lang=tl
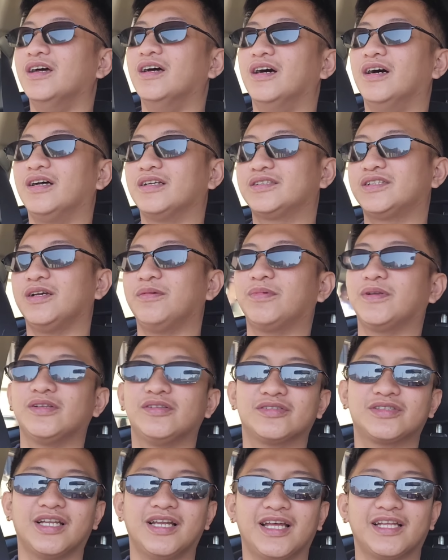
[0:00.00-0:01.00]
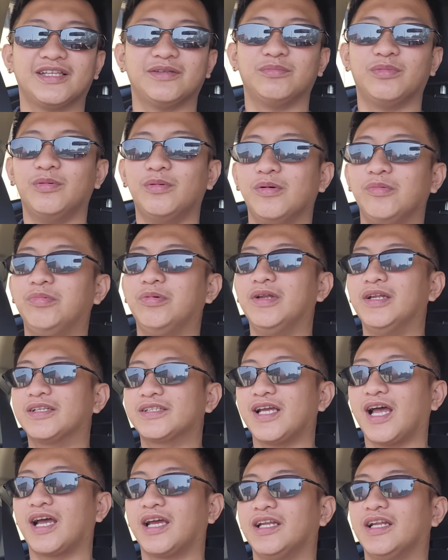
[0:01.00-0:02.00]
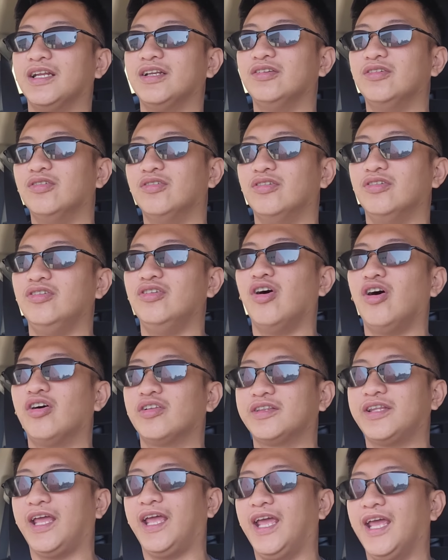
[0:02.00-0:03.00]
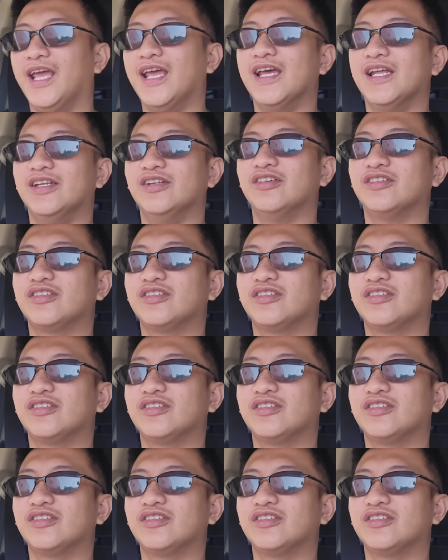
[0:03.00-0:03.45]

at syempre doon sa lahat ng bumibili sa akin ng lote no?